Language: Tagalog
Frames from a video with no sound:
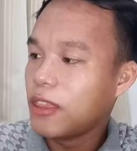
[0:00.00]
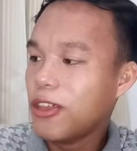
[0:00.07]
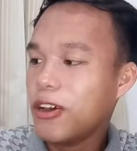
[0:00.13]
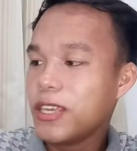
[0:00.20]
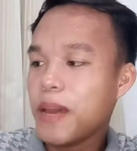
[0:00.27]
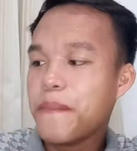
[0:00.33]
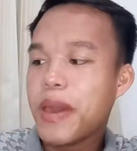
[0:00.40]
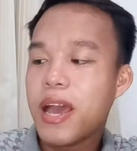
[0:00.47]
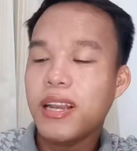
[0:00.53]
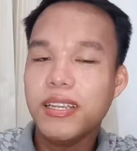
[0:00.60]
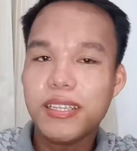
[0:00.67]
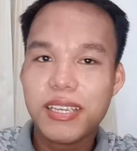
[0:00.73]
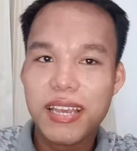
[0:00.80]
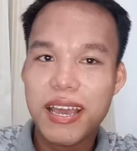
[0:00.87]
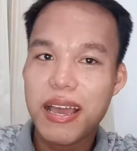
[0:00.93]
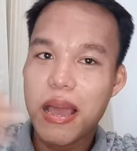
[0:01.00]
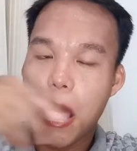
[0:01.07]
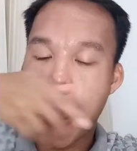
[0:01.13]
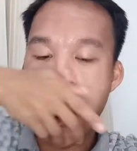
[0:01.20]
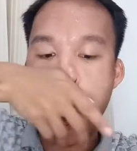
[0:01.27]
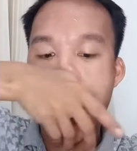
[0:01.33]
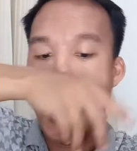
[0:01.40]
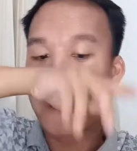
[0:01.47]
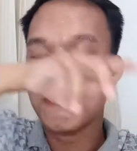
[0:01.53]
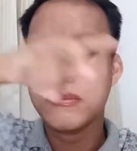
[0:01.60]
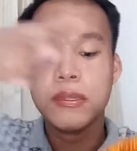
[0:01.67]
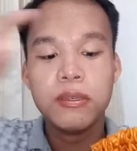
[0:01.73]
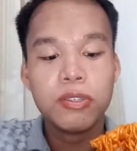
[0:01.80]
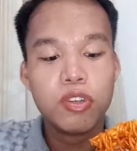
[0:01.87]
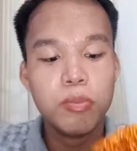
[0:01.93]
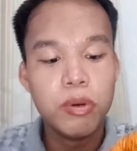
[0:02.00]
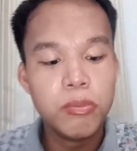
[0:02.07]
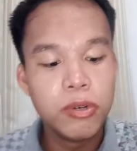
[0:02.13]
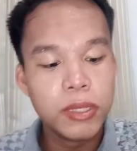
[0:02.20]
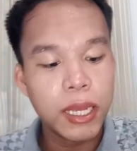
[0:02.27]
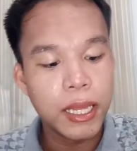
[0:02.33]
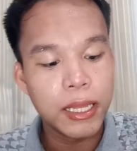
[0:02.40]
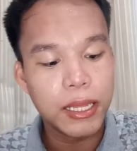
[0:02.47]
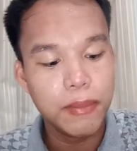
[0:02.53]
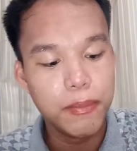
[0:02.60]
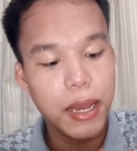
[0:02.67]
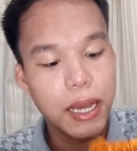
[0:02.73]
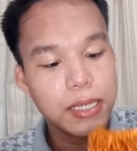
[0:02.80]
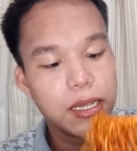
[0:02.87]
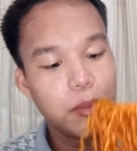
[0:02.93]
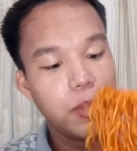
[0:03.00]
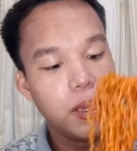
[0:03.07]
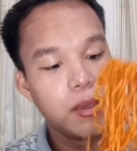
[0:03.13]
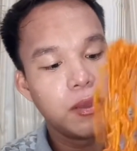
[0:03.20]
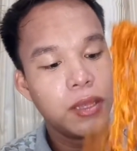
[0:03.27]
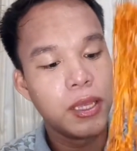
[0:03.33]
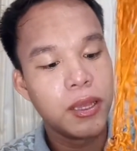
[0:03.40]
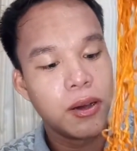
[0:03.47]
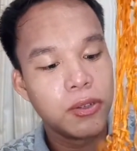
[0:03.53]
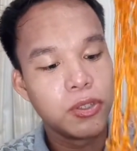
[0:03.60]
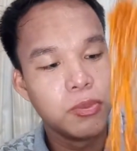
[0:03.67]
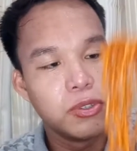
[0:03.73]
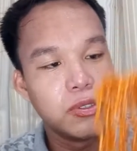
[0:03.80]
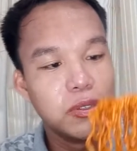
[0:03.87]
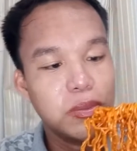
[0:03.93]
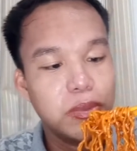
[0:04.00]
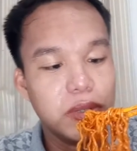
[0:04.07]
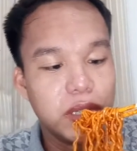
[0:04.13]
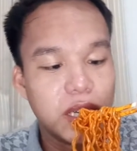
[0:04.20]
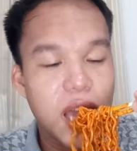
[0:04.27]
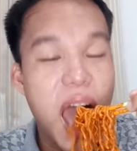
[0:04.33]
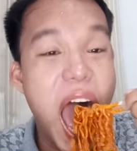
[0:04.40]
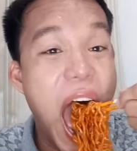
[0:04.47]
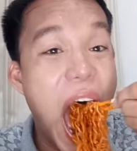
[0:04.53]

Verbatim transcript: Kay Donya Bells, subo muna. Baka sabihin nyo, hindi na ako sumusubo eh.